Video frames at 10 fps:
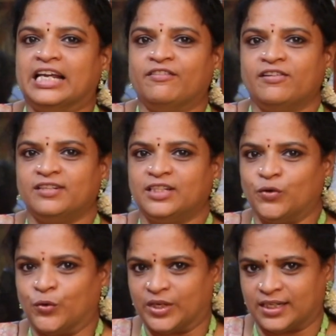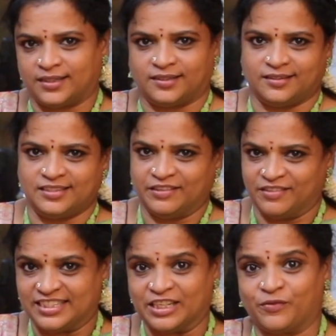இவங்க வந்து ஒரு
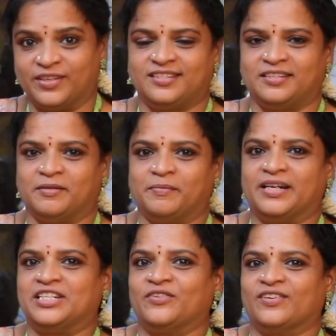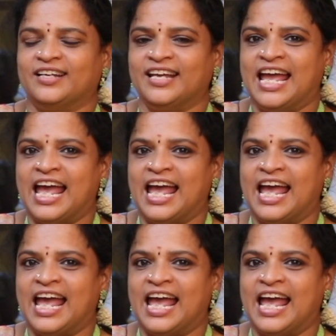சிவில் சர்வீஸ் படித்தவங்க